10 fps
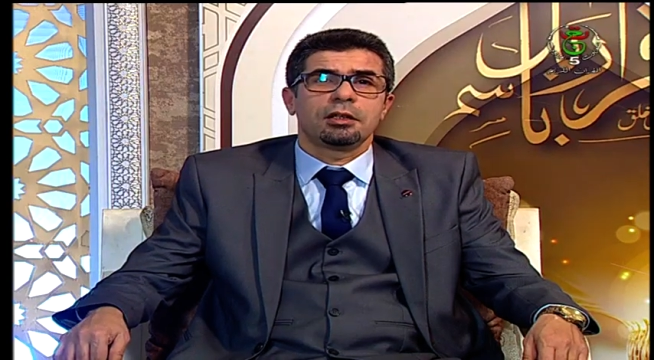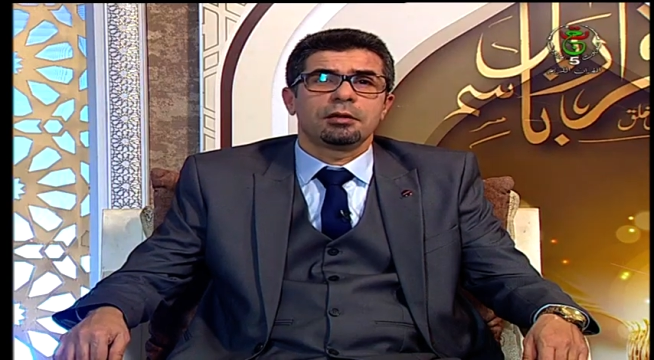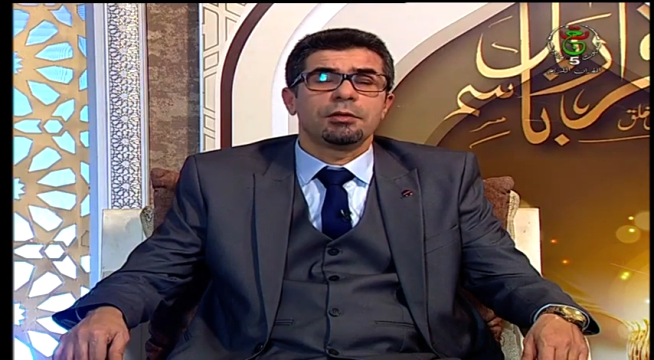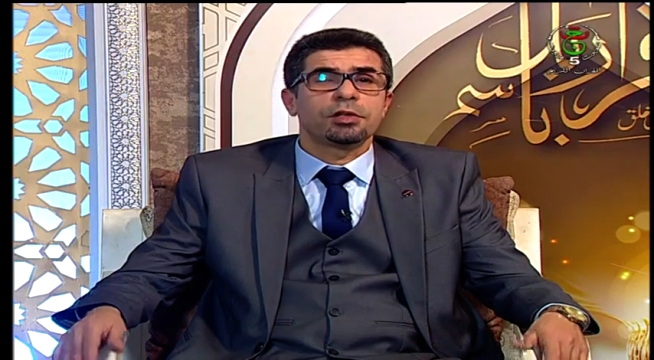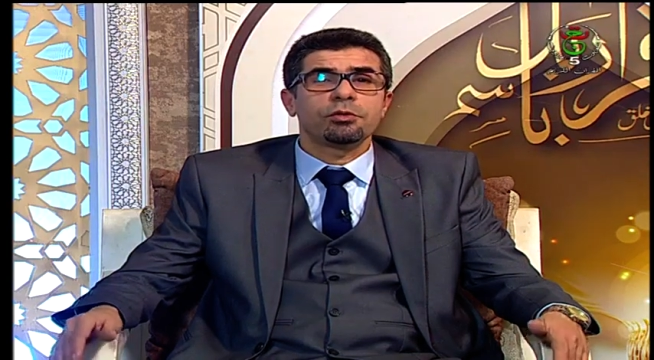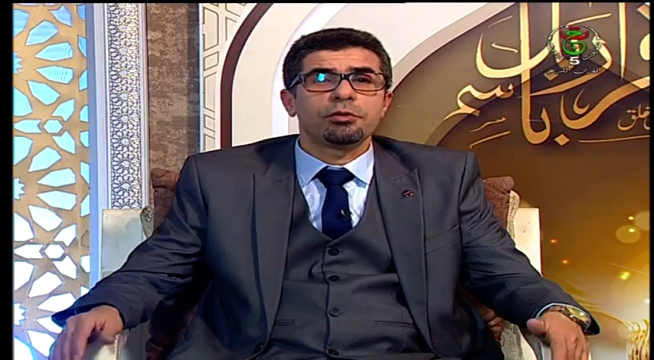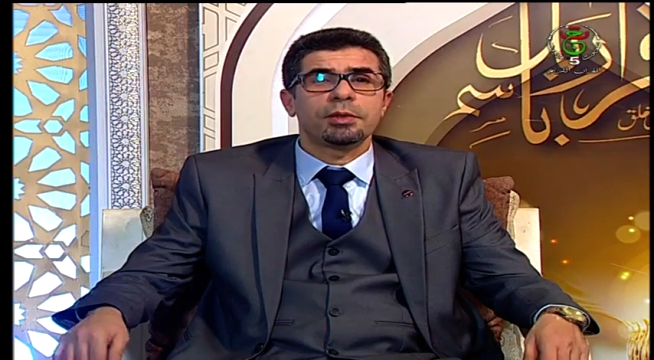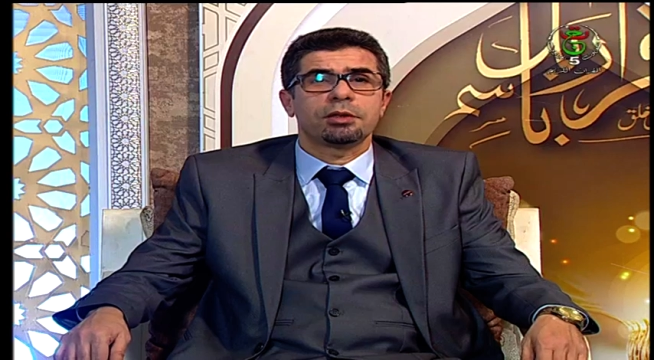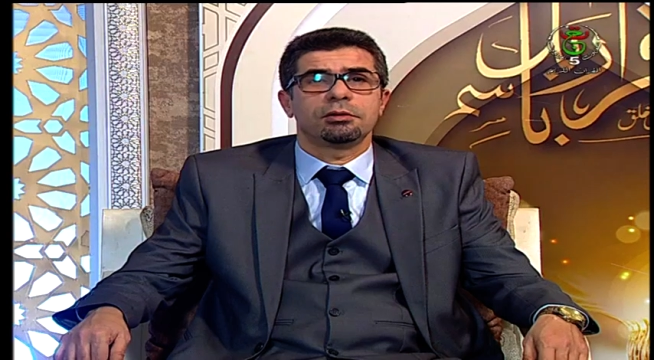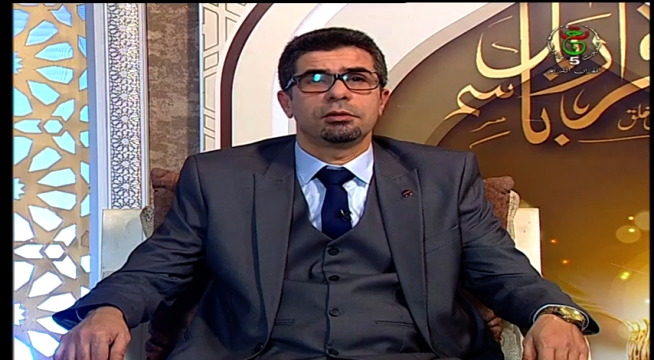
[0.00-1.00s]

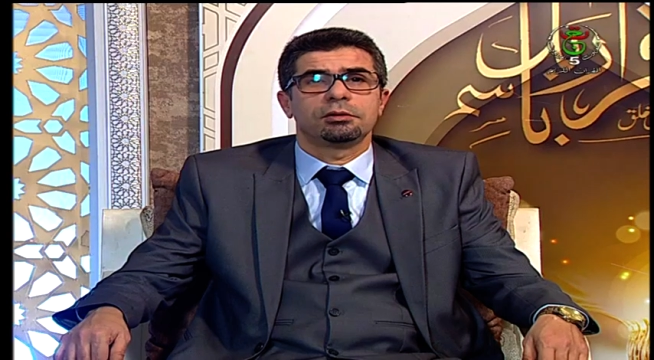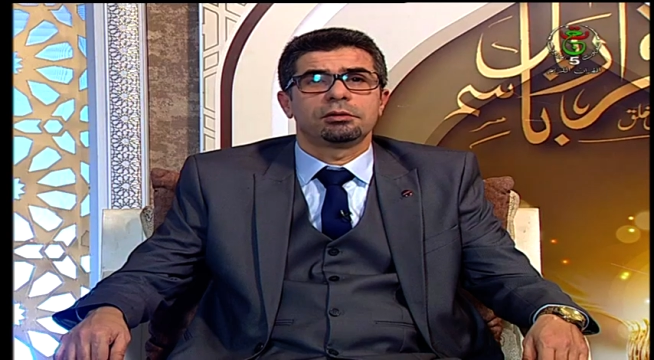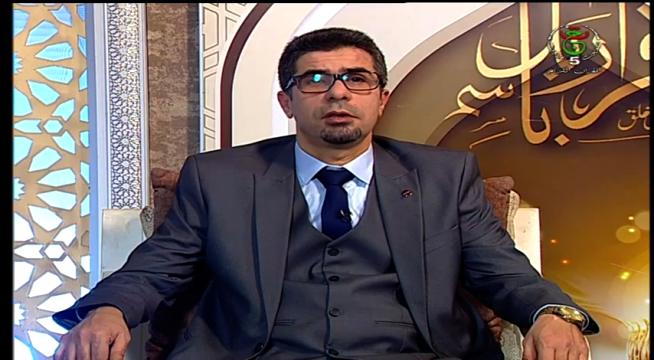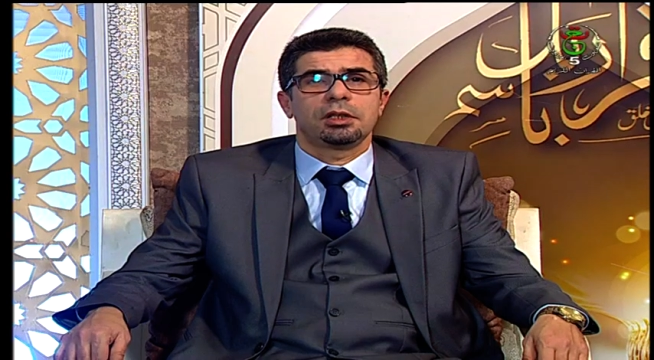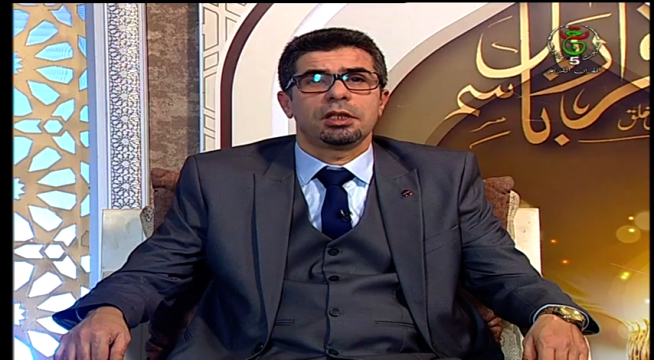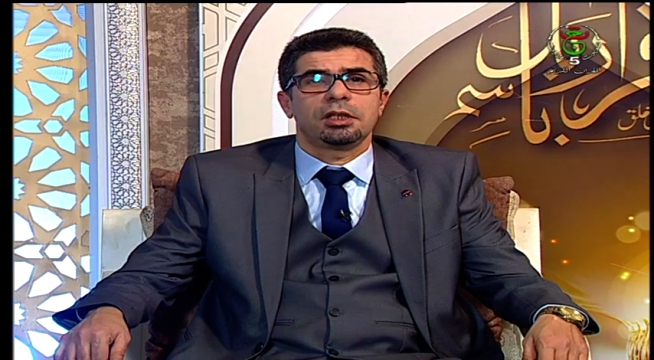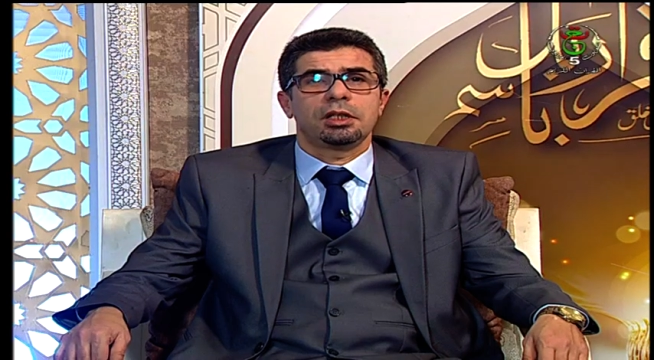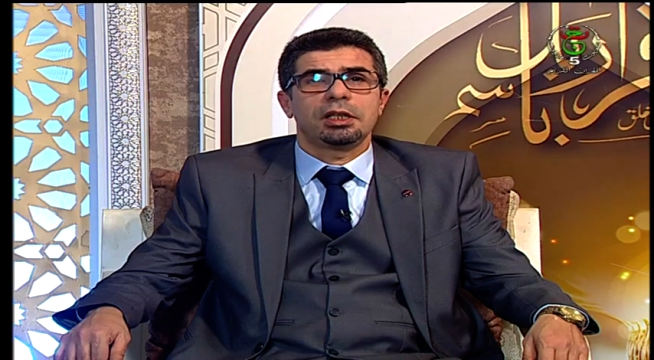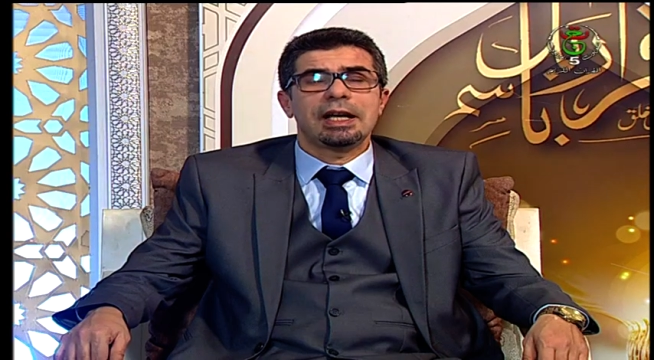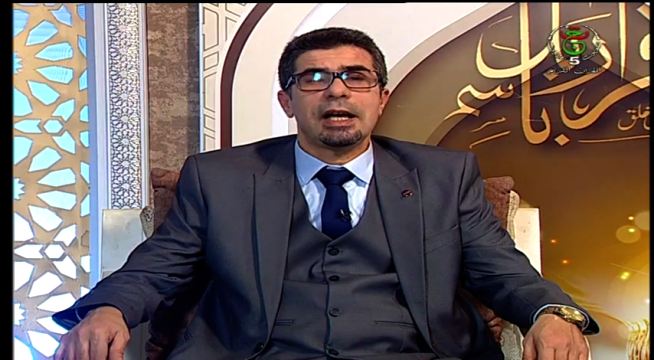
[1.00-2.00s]
منسوبة
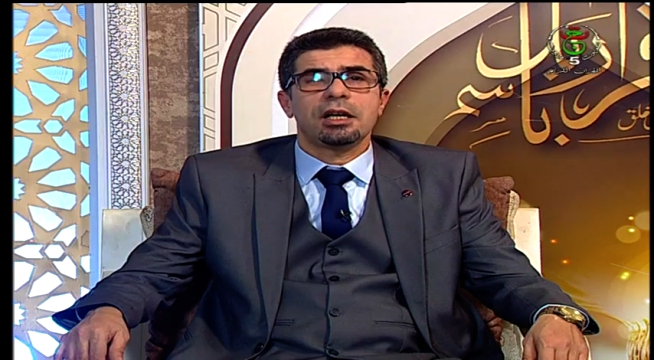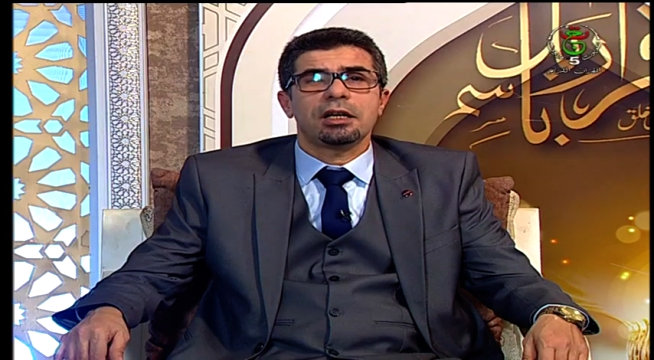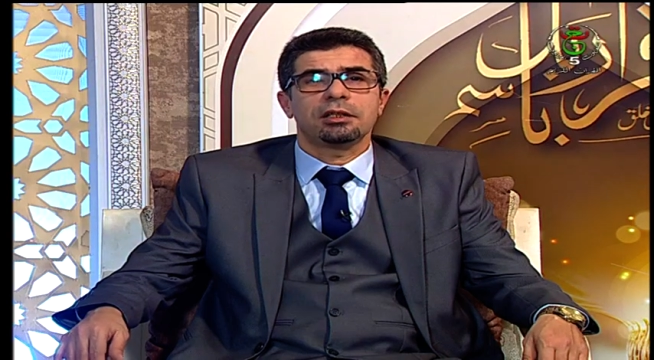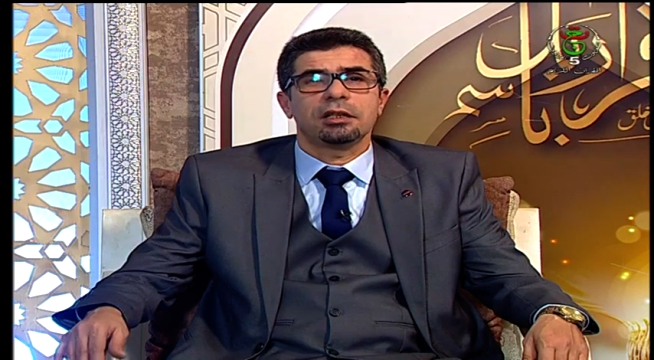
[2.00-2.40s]
لأحد